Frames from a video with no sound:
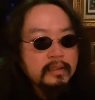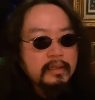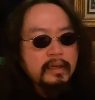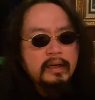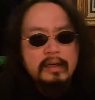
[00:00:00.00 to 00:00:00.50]

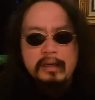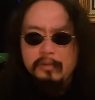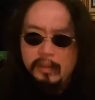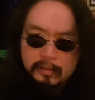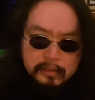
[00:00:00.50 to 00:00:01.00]
あ
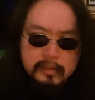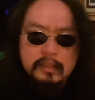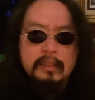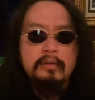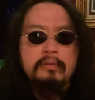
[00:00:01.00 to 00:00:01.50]
りが
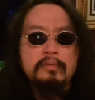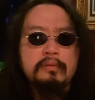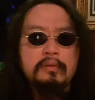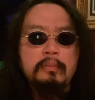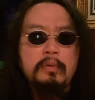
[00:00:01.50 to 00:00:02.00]
たい、本
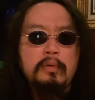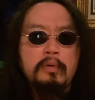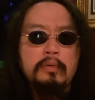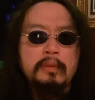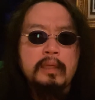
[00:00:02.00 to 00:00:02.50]
当もう
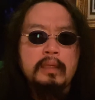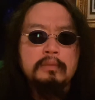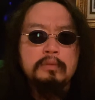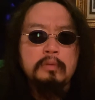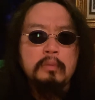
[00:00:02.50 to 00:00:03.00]
こんな
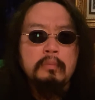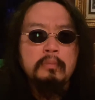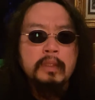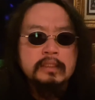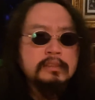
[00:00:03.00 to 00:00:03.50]
ちょっと
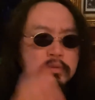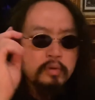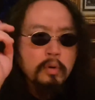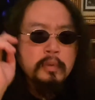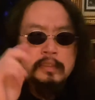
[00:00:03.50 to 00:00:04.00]
私すご
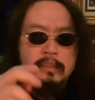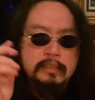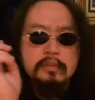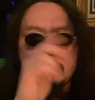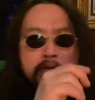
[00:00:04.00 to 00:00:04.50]
い思いついたら
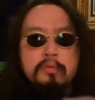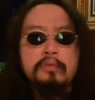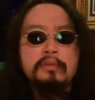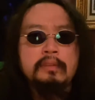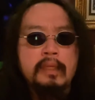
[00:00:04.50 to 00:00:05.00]
すぐ置く
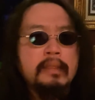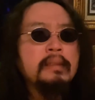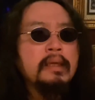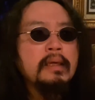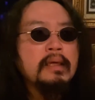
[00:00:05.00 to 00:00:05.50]
んで、
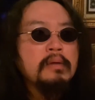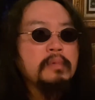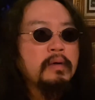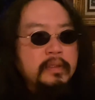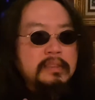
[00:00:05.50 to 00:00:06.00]
で、
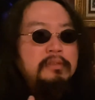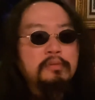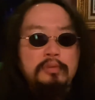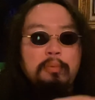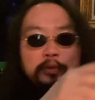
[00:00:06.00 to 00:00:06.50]
私の
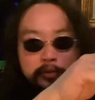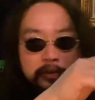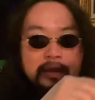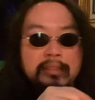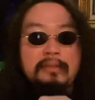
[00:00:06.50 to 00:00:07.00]
こともよく
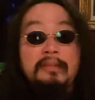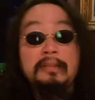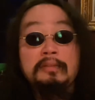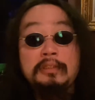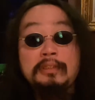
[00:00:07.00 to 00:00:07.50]
分かってくれ
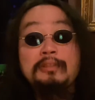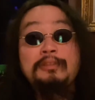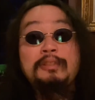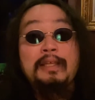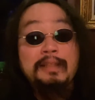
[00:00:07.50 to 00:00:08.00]
てる親
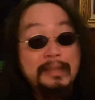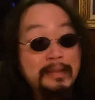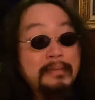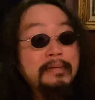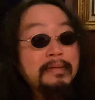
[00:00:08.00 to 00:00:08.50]
友なん
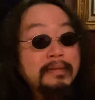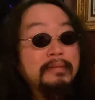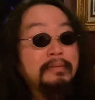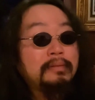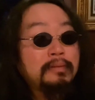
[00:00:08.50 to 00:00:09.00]
で、
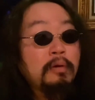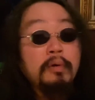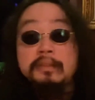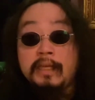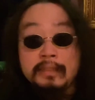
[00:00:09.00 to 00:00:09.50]
こ
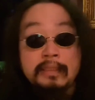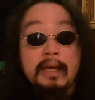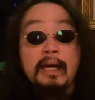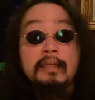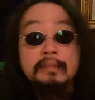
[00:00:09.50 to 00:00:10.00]
うしたいんじゃ
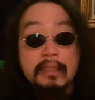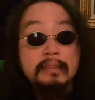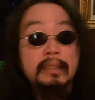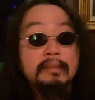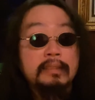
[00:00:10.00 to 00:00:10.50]
ああしたい
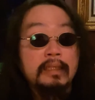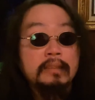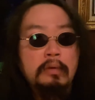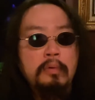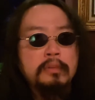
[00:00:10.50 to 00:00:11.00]
んじゃってか、
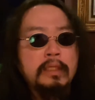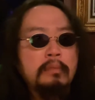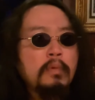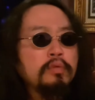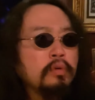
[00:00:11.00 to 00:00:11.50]
じゃあこうせ
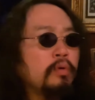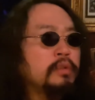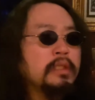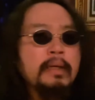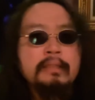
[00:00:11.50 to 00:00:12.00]
もっとこう
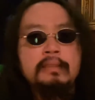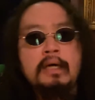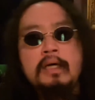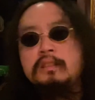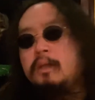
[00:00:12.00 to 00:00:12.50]
すればいいん
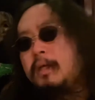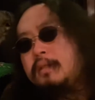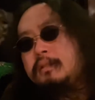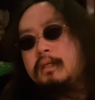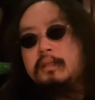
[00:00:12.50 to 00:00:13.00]
じゃんああすればいい
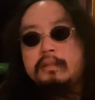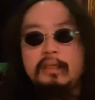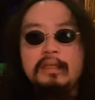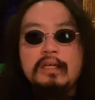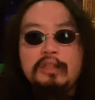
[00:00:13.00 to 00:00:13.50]
じゃんって
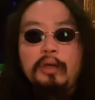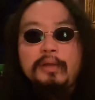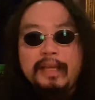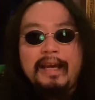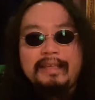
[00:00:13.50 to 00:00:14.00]
か、と
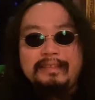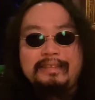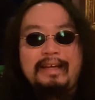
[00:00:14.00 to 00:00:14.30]
りあえず